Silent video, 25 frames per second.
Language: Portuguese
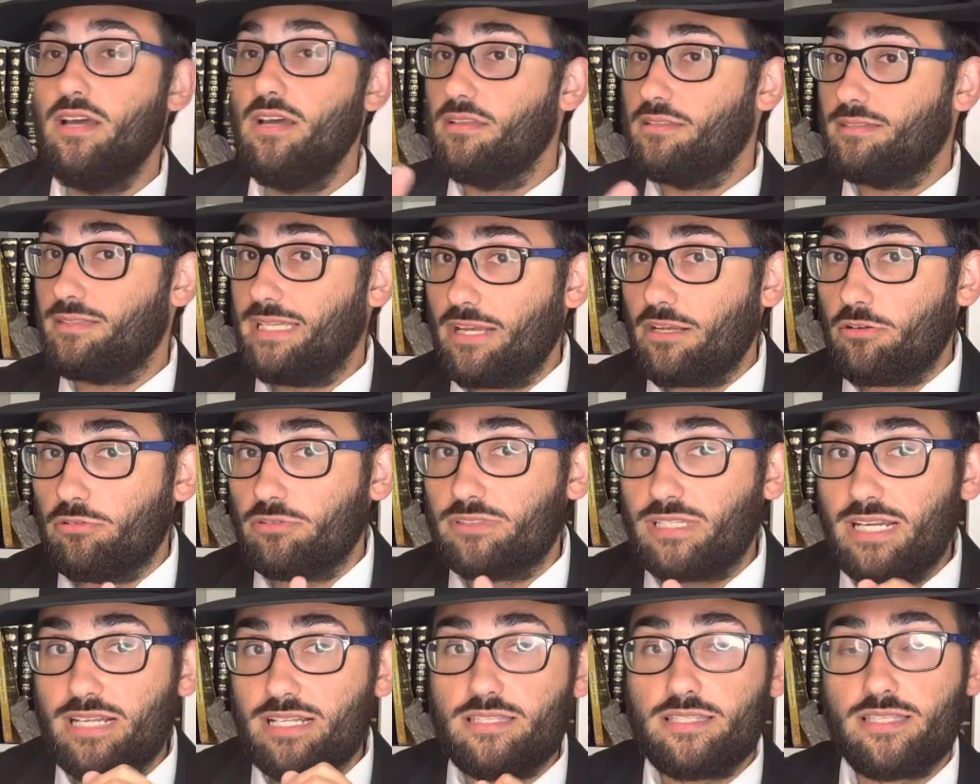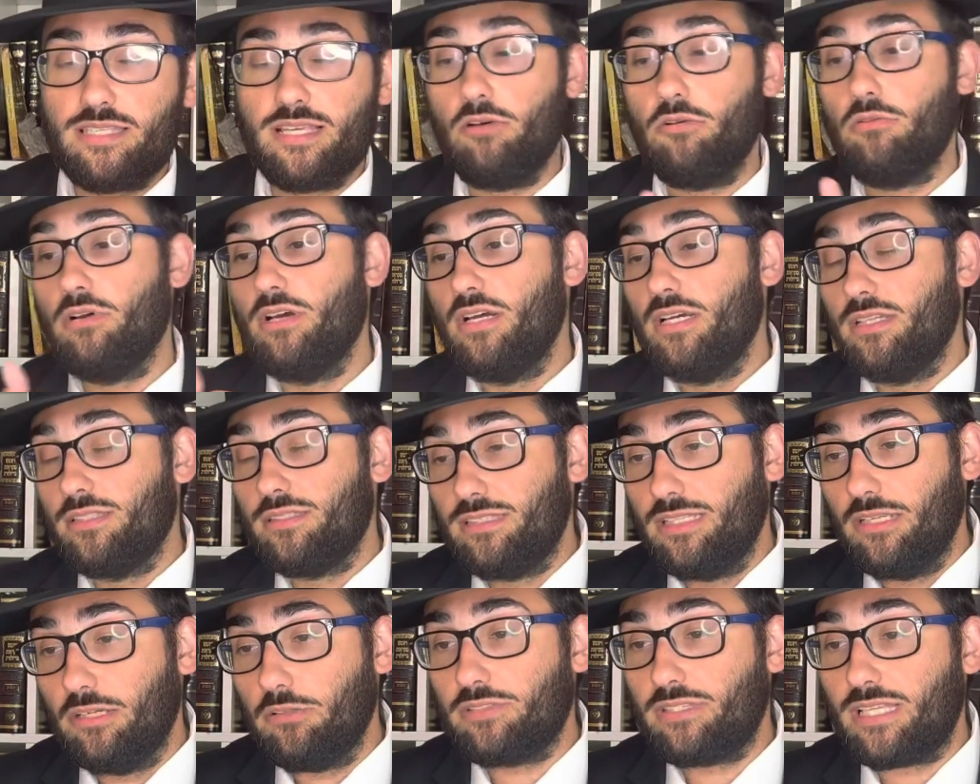Está em contradição?
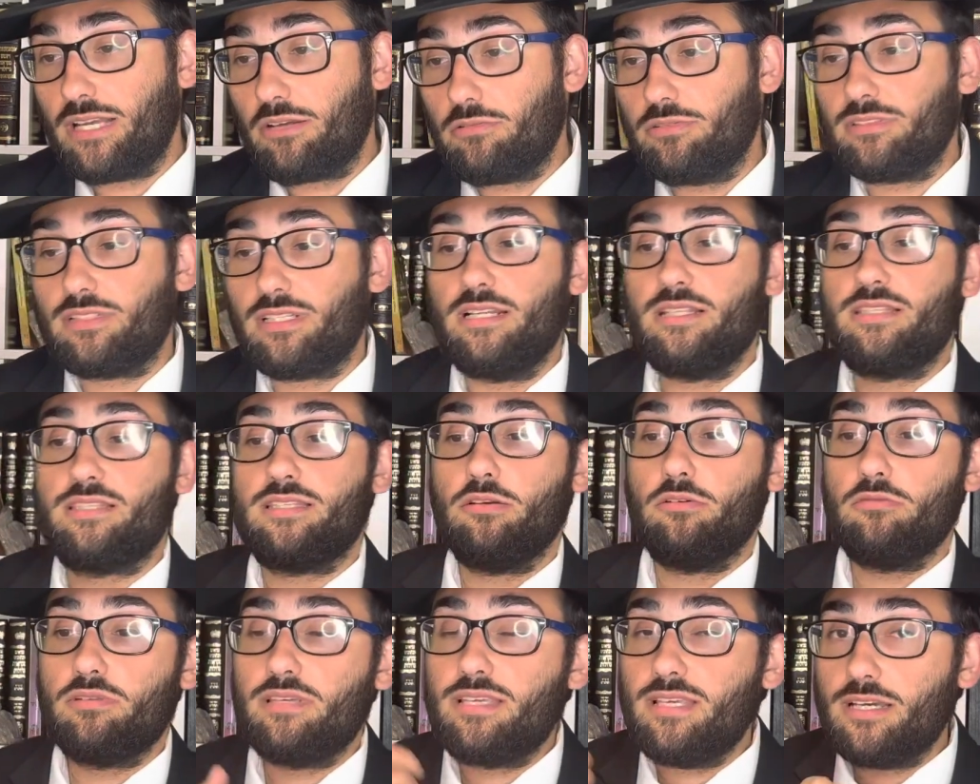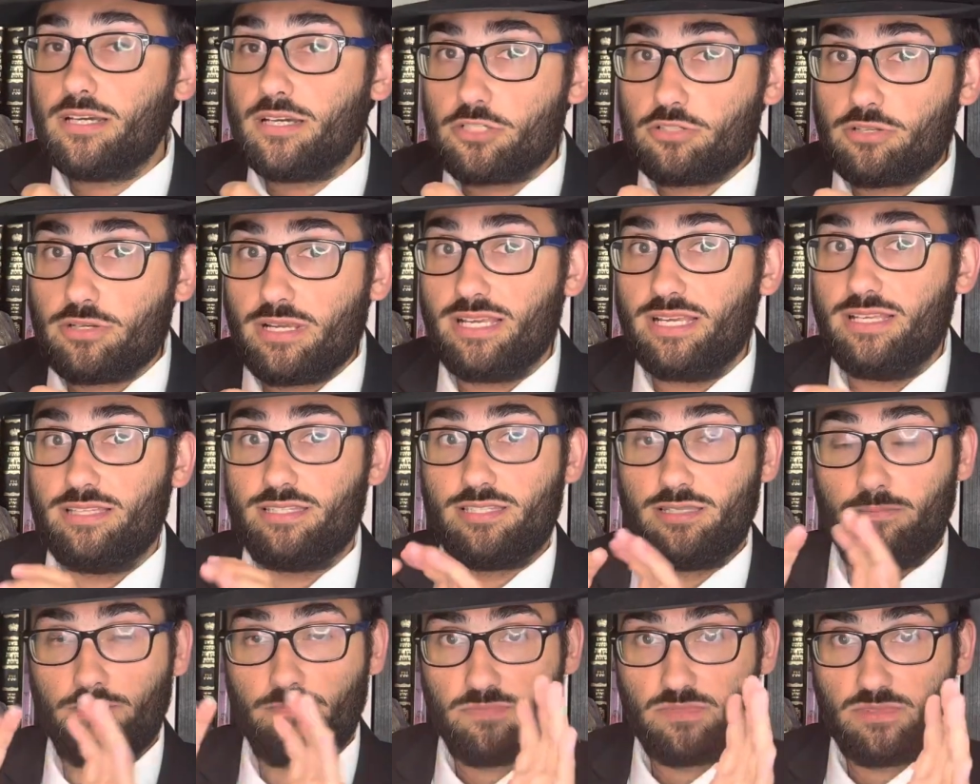Não está em contradição? Que anjo é
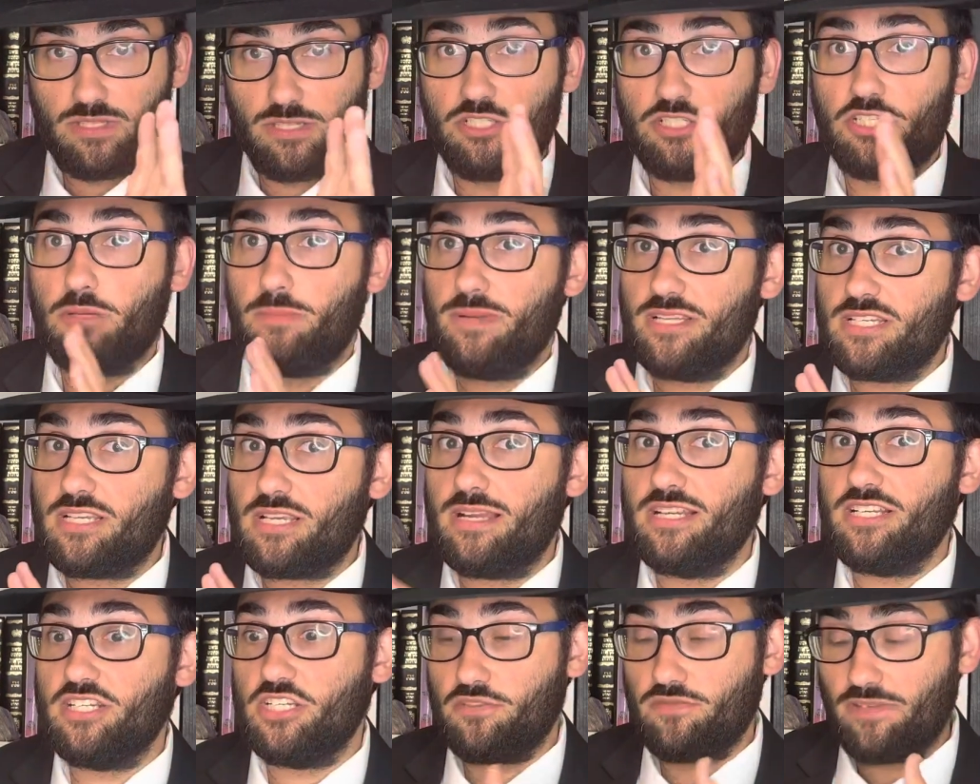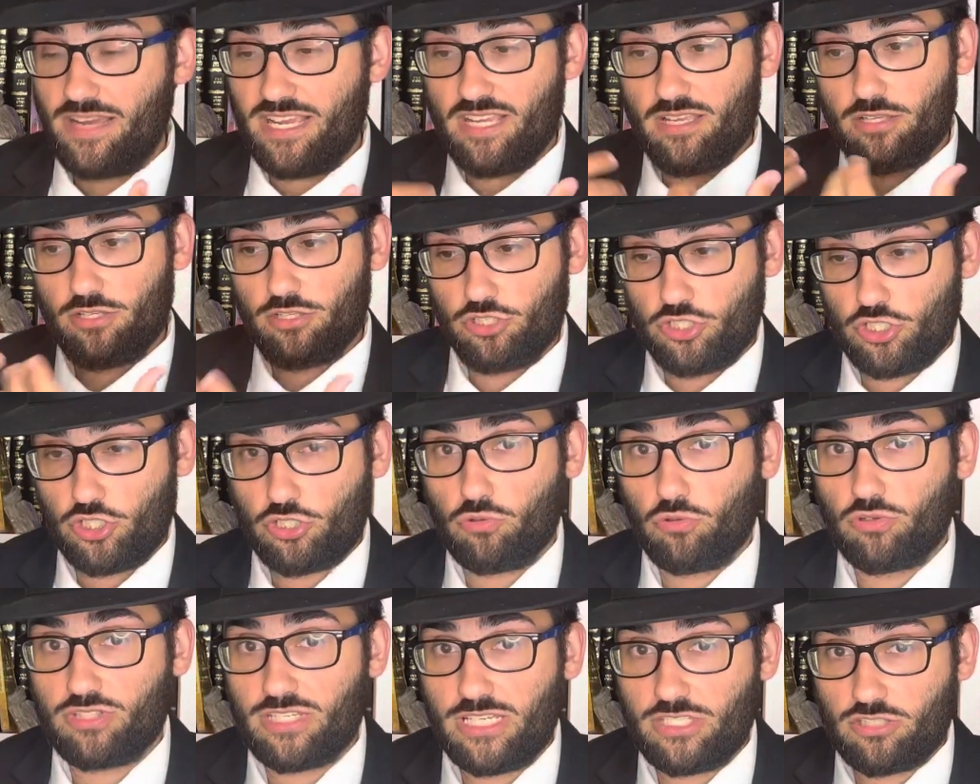esse? Então a gente também já, a gente vai
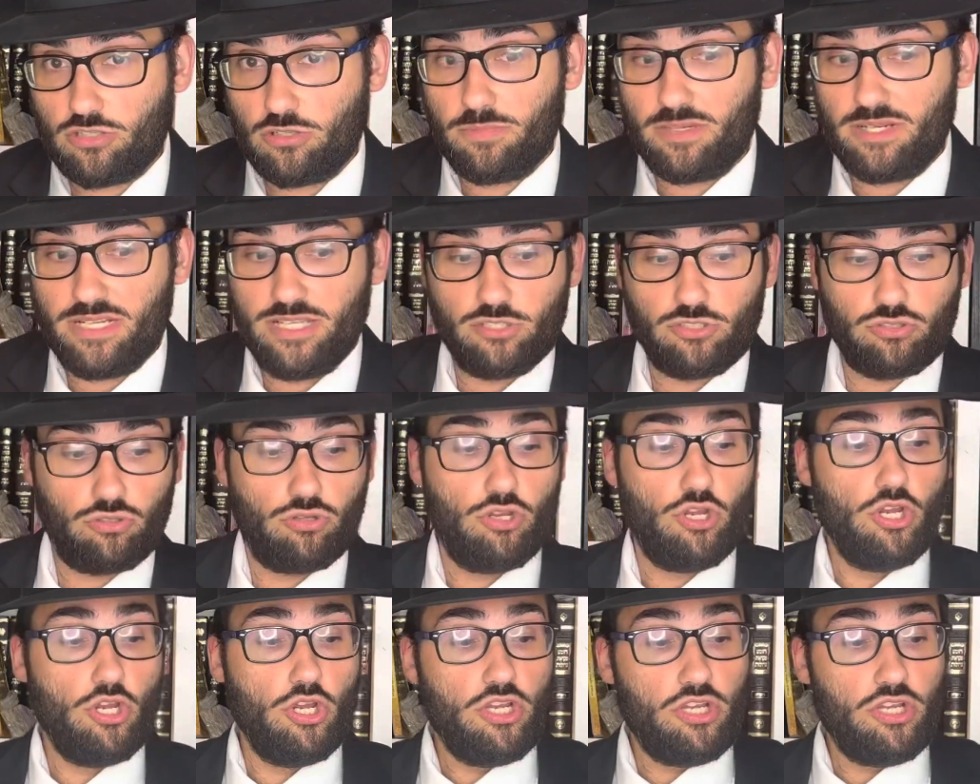discursar sobre isso.